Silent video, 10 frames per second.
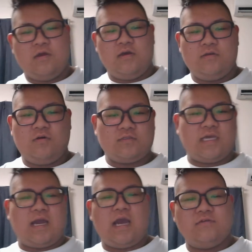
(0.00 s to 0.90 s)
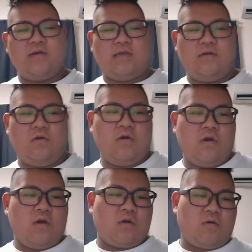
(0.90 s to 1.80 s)
良さがあるわけよ
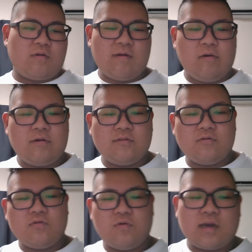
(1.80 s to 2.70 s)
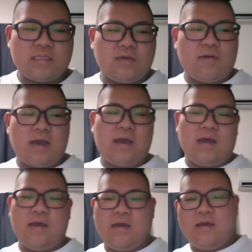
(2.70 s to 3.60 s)
これは俺の動画で
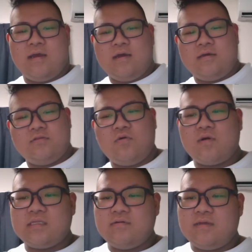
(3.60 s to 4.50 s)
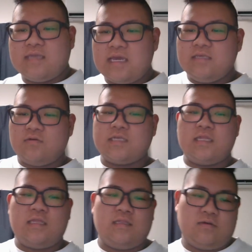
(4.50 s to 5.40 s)
は動画にはない良さ
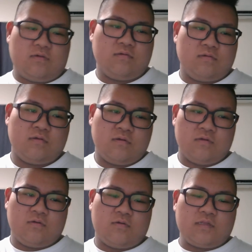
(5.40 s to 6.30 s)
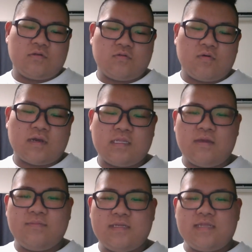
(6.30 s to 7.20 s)
なんだよ俺の動画で
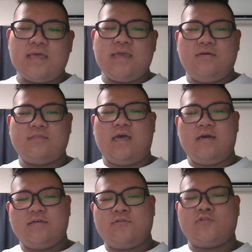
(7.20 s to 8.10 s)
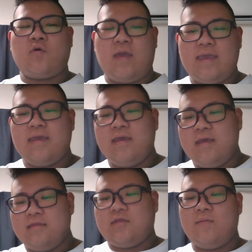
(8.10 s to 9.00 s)
は見れない良さクソ絵
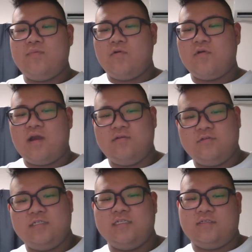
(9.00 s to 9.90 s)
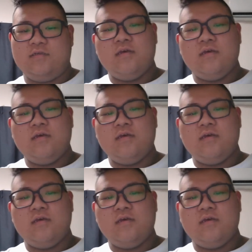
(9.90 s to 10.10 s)
ダンプ論海王シリーズ。